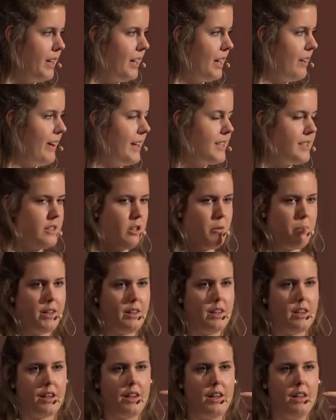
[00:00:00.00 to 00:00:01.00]
Ich weiß nicht, ob ihr
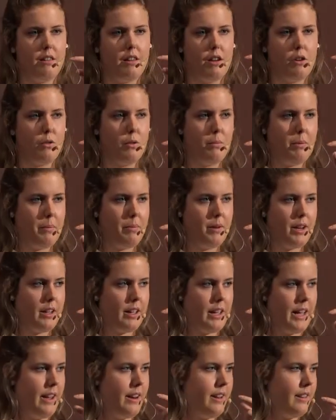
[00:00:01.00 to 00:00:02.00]
die Gideon-Bibel
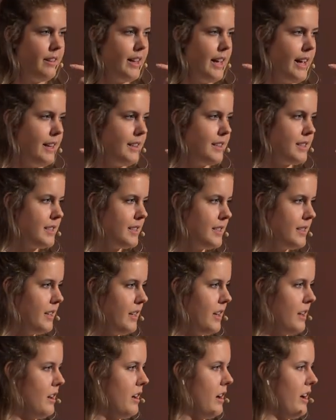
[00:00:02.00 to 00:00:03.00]
kennt. Die haben es
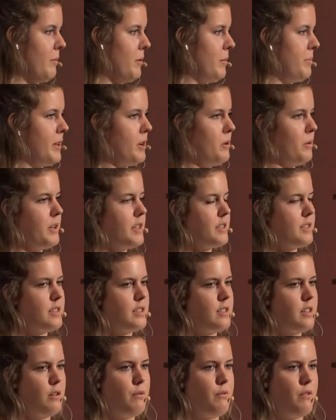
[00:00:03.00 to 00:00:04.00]
einmal bei
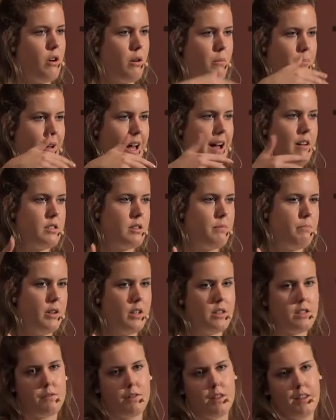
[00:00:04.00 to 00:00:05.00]
uns vor dem
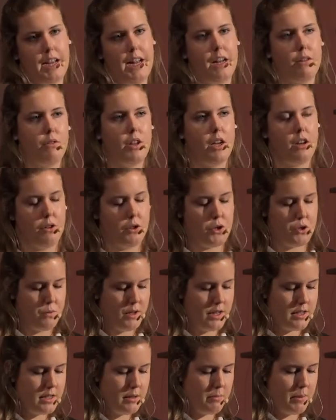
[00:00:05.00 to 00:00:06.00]
Pausenplatz verteilt, als ich noch in der
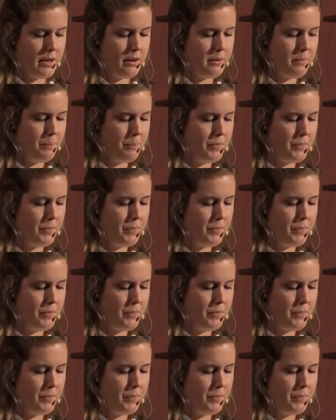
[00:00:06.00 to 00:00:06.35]
Schule war.